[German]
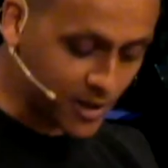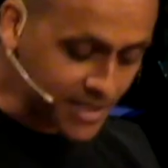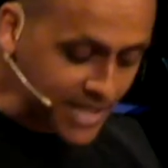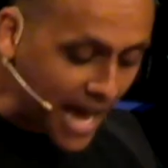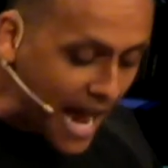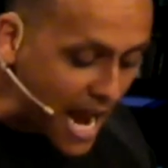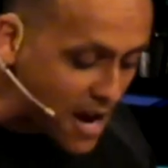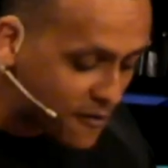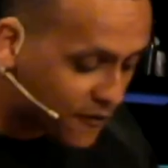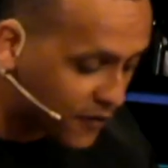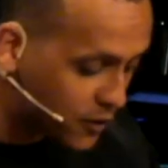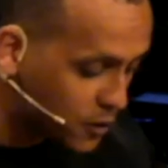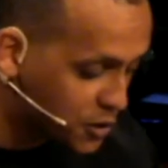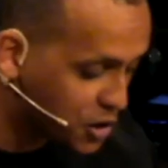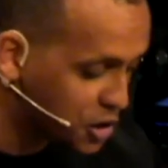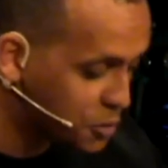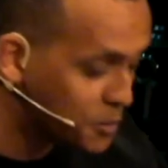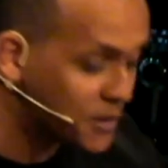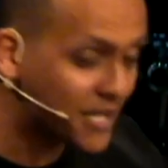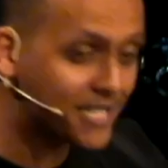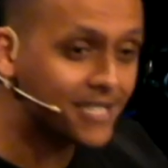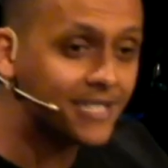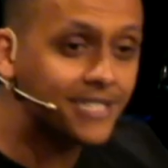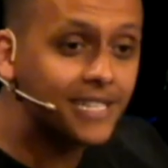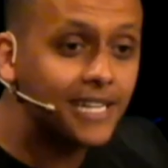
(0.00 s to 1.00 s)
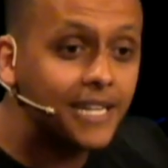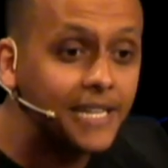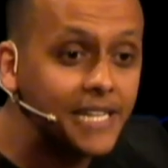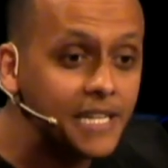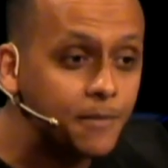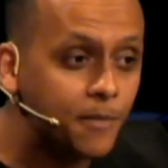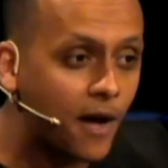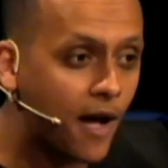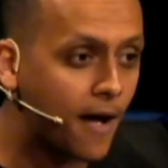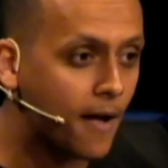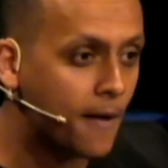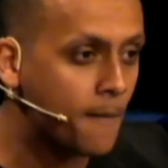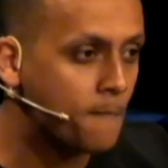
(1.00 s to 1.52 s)
hast Einfluss über das
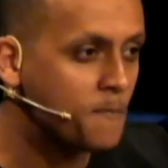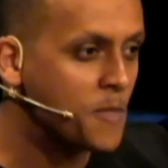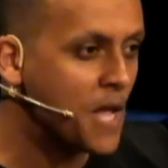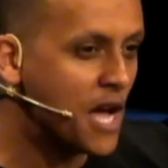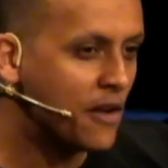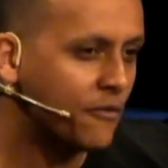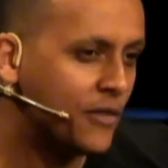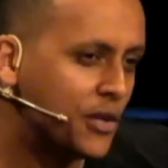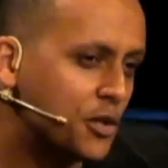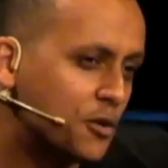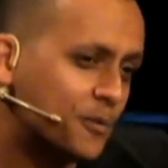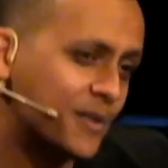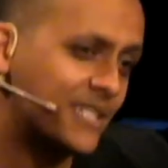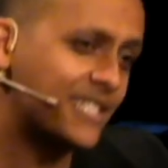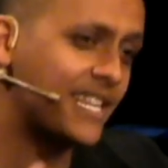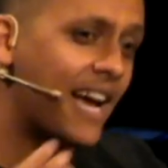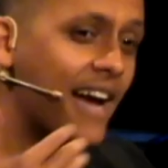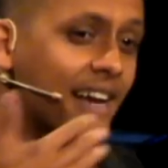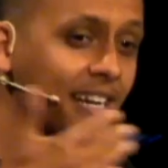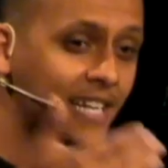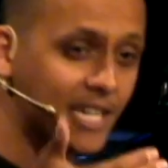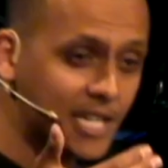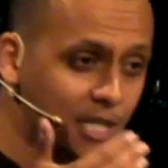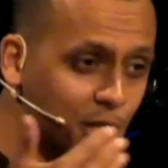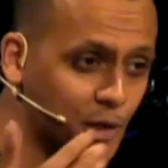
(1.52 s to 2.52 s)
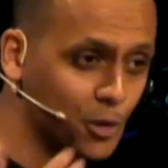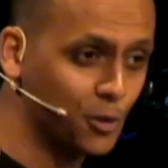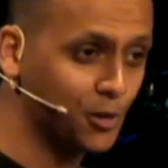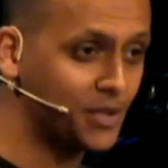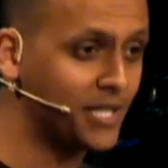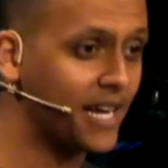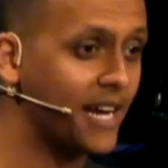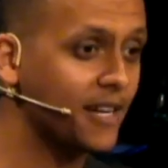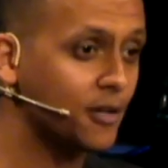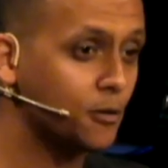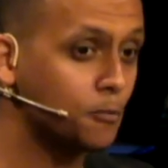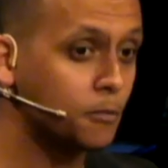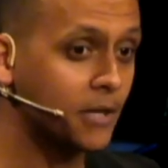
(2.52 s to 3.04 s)
Klima, wie du mit deiner
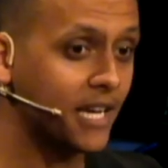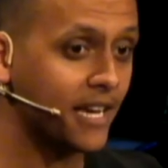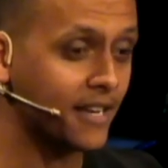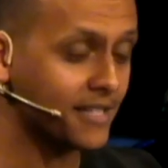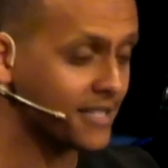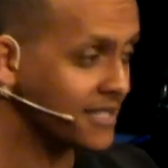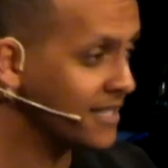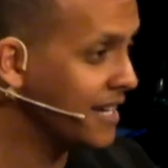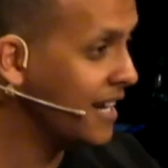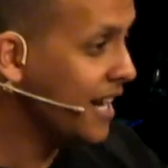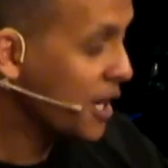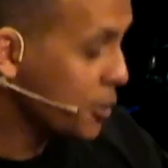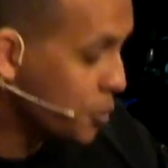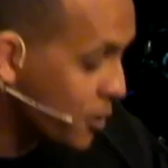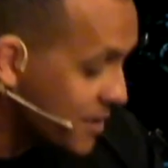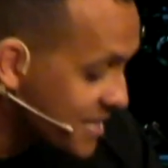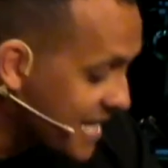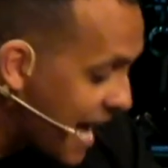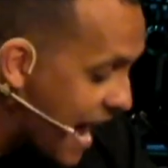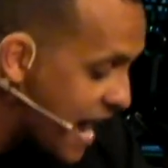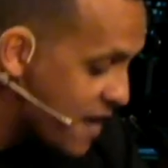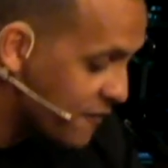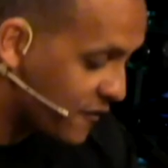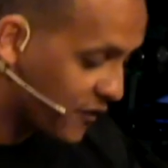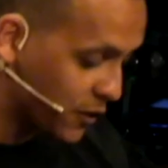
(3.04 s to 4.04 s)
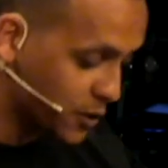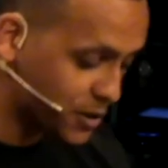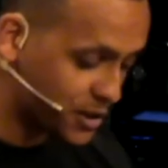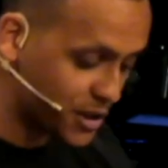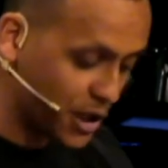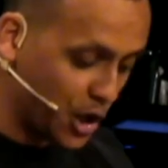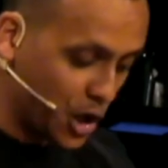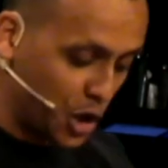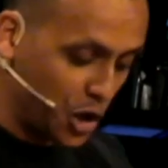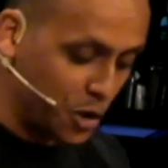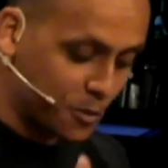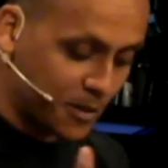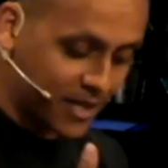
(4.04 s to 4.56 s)
Gesundheit umgehst. Du hast Einfluss
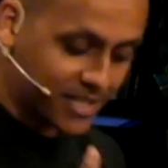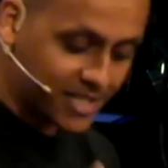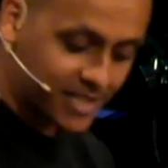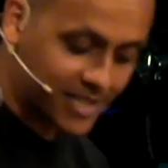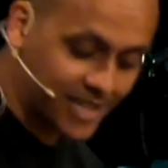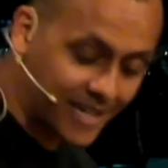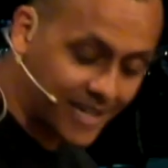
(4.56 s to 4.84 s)
über das